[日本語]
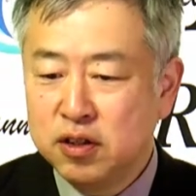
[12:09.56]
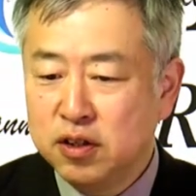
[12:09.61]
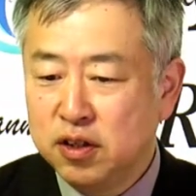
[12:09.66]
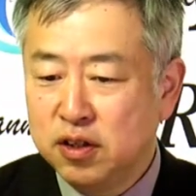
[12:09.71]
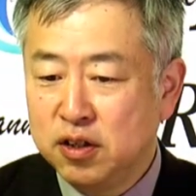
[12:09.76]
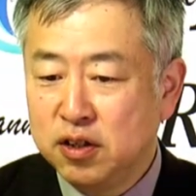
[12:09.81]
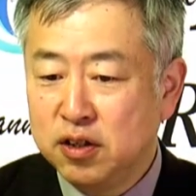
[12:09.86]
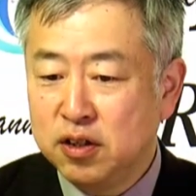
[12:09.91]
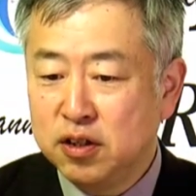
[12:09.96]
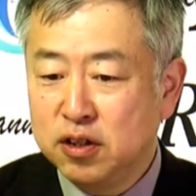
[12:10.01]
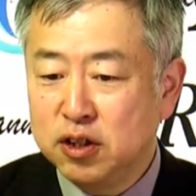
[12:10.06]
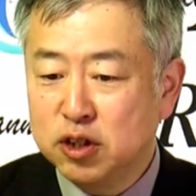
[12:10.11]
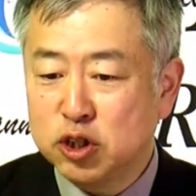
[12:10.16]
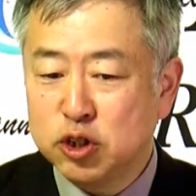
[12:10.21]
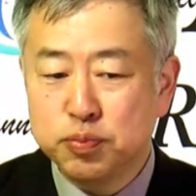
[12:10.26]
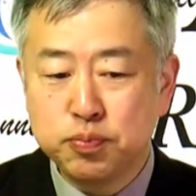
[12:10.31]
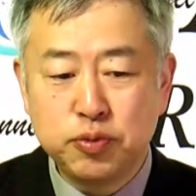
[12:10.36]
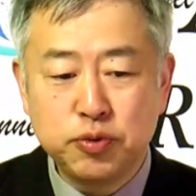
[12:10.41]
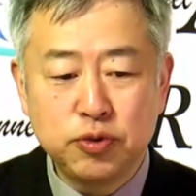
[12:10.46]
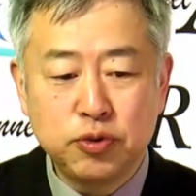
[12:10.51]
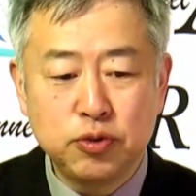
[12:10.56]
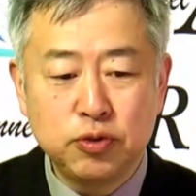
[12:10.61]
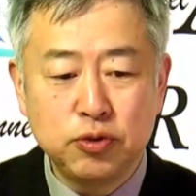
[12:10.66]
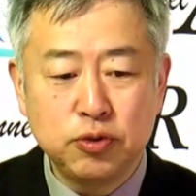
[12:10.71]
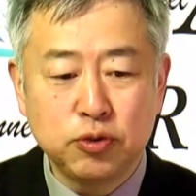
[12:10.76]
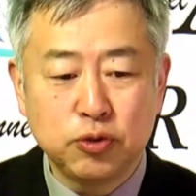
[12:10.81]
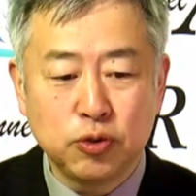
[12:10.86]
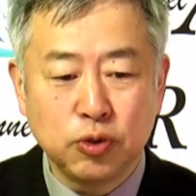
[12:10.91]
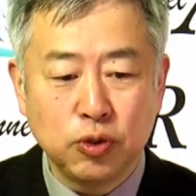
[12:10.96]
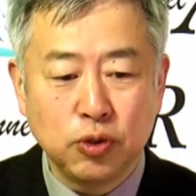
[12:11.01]
えー、
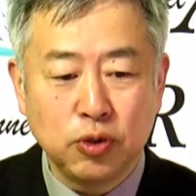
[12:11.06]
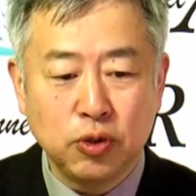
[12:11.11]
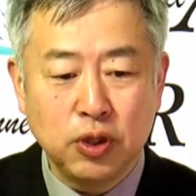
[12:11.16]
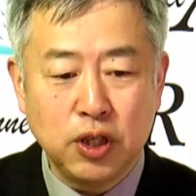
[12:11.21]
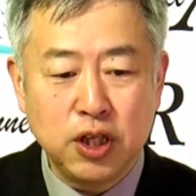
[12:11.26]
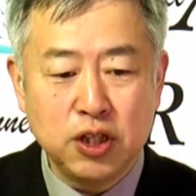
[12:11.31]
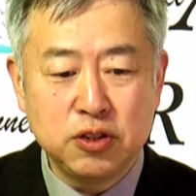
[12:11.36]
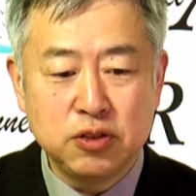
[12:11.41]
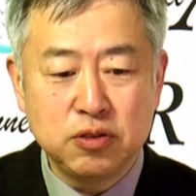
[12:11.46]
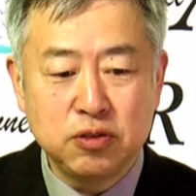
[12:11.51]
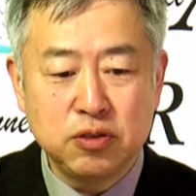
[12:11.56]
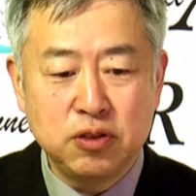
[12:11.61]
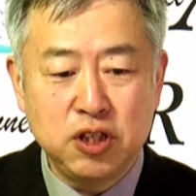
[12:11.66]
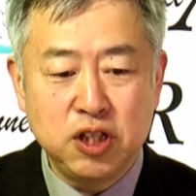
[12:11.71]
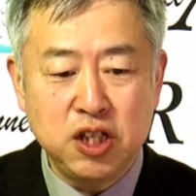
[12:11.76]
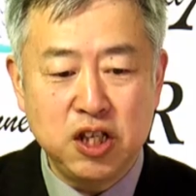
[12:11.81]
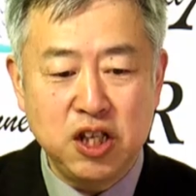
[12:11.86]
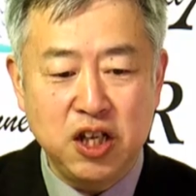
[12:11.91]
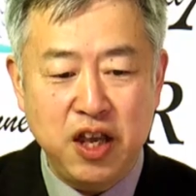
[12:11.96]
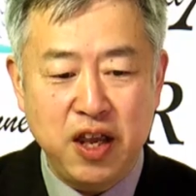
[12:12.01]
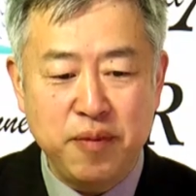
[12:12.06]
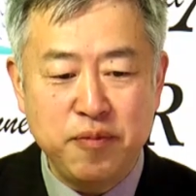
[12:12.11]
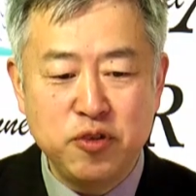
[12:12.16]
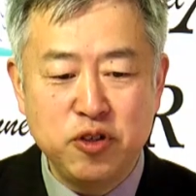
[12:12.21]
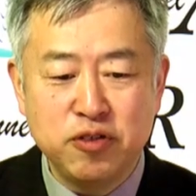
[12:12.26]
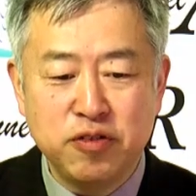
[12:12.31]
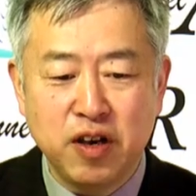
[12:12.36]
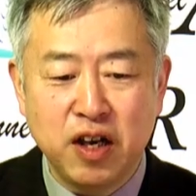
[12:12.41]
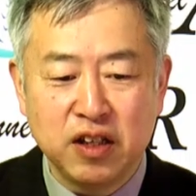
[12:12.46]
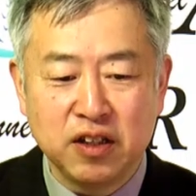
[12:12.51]
スプルート
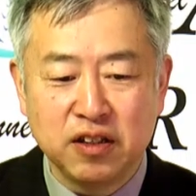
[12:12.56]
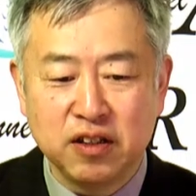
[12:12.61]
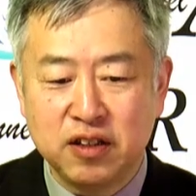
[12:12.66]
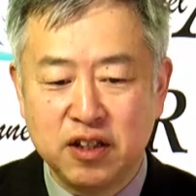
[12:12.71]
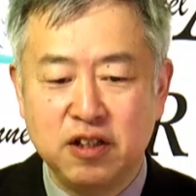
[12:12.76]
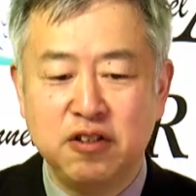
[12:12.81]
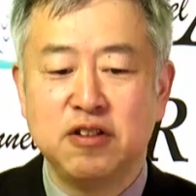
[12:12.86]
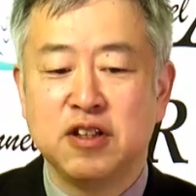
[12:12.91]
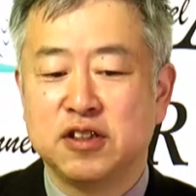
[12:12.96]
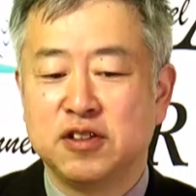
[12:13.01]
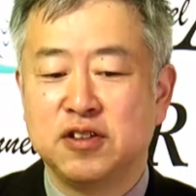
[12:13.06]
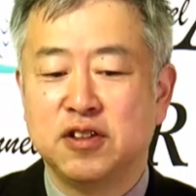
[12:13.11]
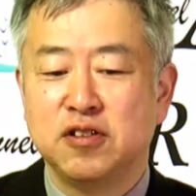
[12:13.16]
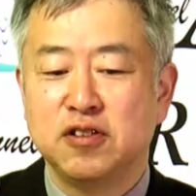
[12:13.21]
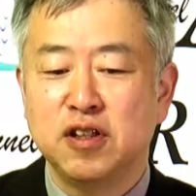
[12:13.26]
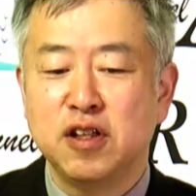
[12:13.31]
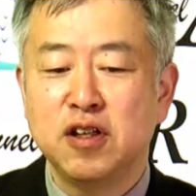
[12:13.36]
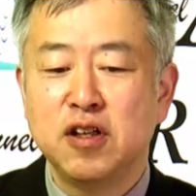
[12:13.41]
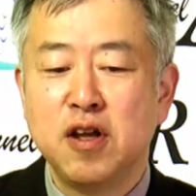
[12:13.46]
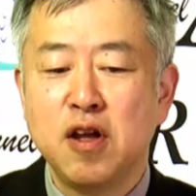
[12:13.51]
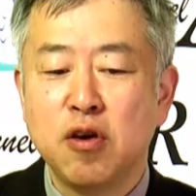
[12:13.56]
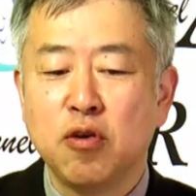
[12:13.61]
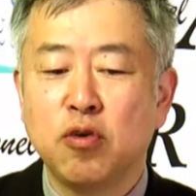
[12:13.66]
エスディーエムワン っていうやつですね。